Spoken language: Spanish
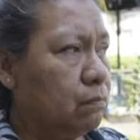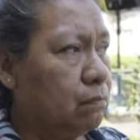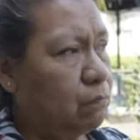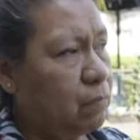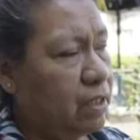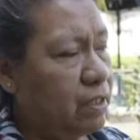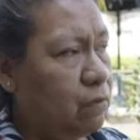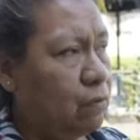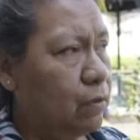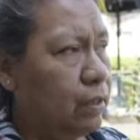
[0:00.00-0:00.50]

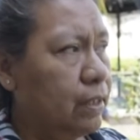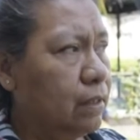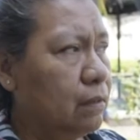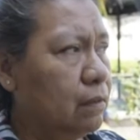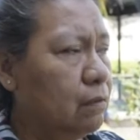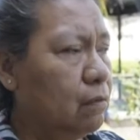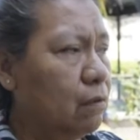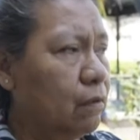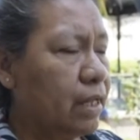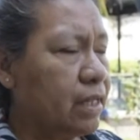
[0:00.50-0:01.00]
bueno,
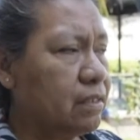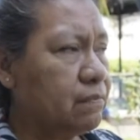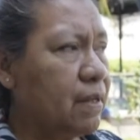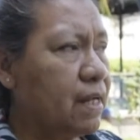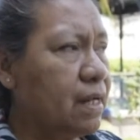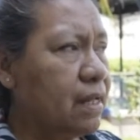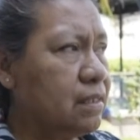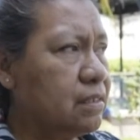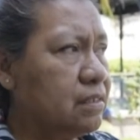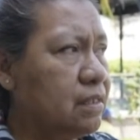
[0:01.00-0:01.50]
en lo que es
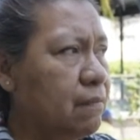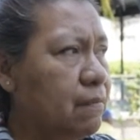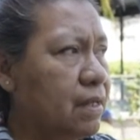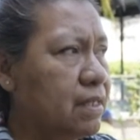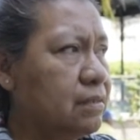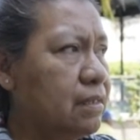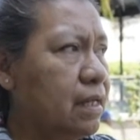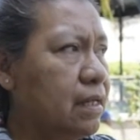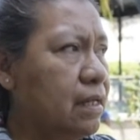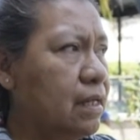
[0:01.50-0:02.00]
Valencia va a
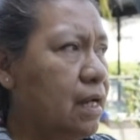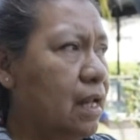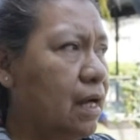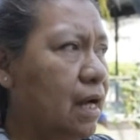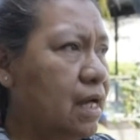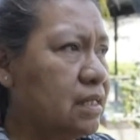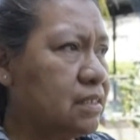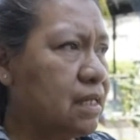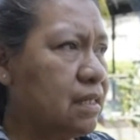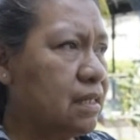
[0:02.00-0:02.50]
estar en la
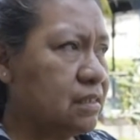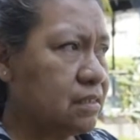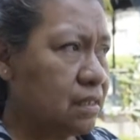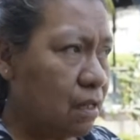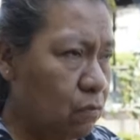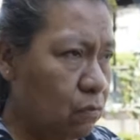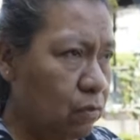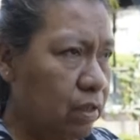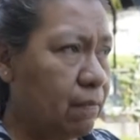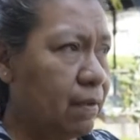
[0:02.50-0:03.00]
Casa de
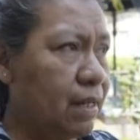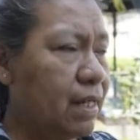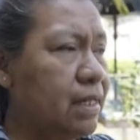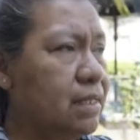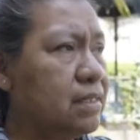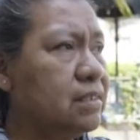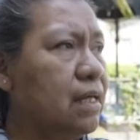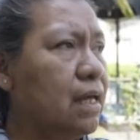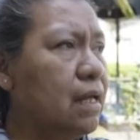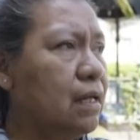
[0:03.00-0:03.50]
Salud de
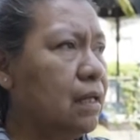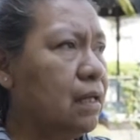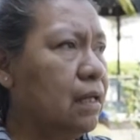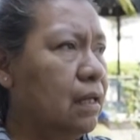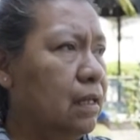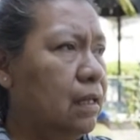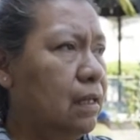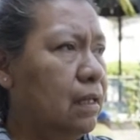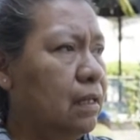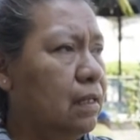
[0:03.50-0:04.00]
Valencia,
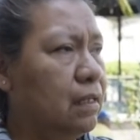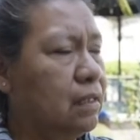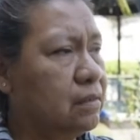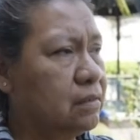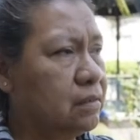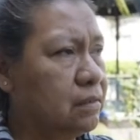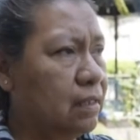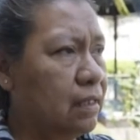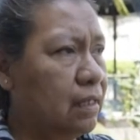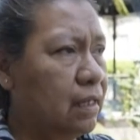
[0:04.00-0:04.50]
que
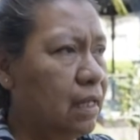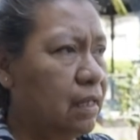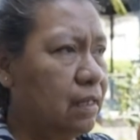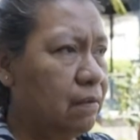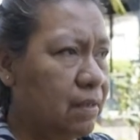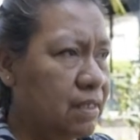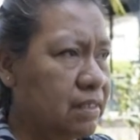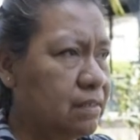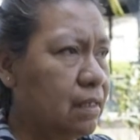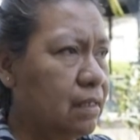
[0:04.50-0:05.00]
este, ahí
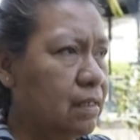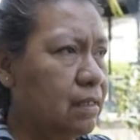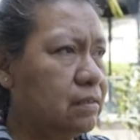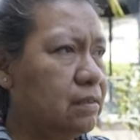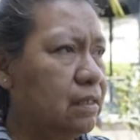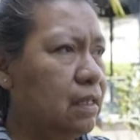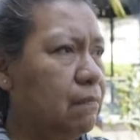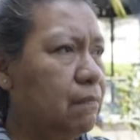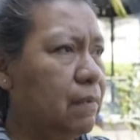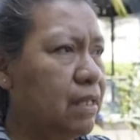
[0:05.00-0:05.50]
va a estar
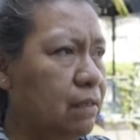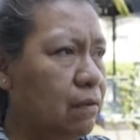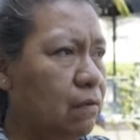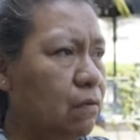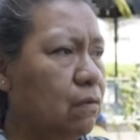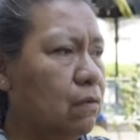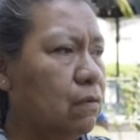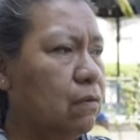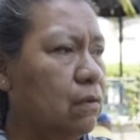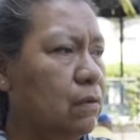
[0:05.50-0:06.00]
este, el
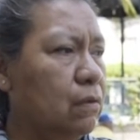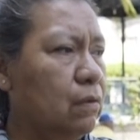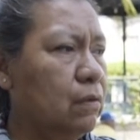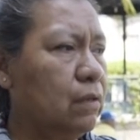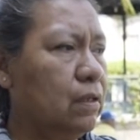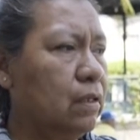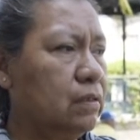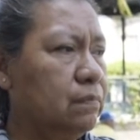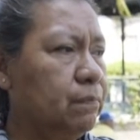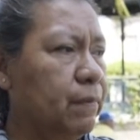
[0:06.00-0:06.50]
médico
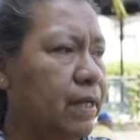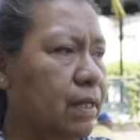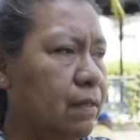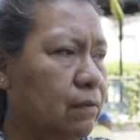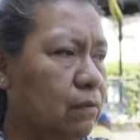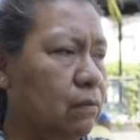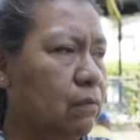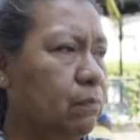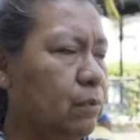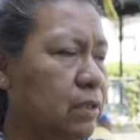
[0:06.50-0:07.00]
eh,
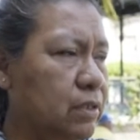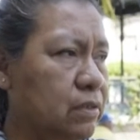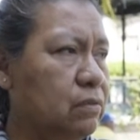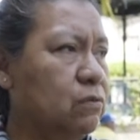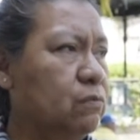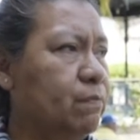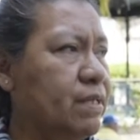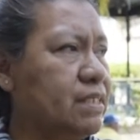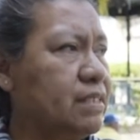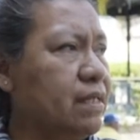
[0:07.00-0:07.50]
esperando pues, sus
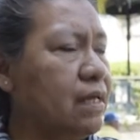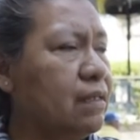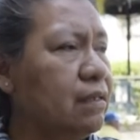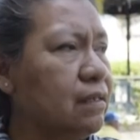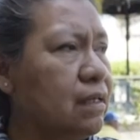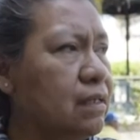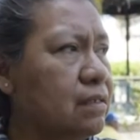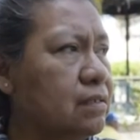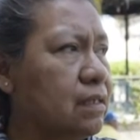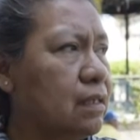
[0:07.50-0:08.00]

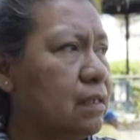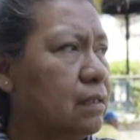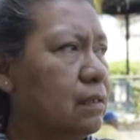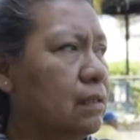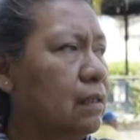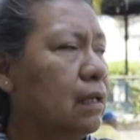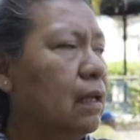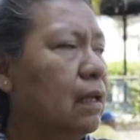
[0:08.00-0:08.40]
pacientes. En,